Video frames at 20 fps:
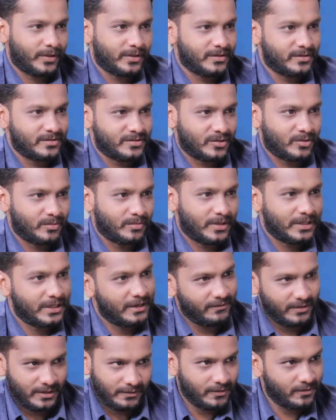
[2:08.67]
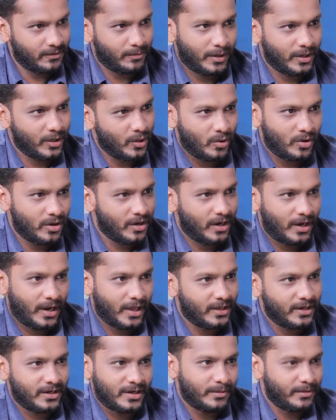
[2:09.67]
பார்த்துட்ருக்கோம் அதில் விதவிதமான
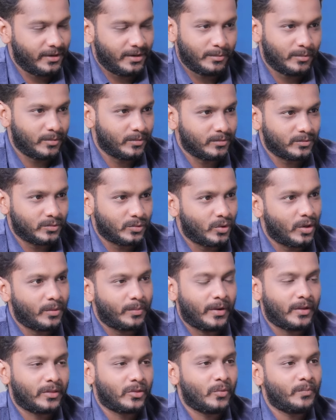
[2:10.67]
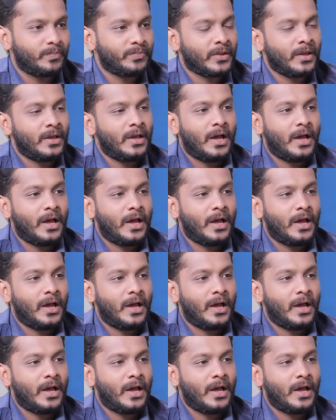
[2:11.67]
யோகங்கள்லாம் இருக்குது அப்படின்னு கூட பார்த்தோம்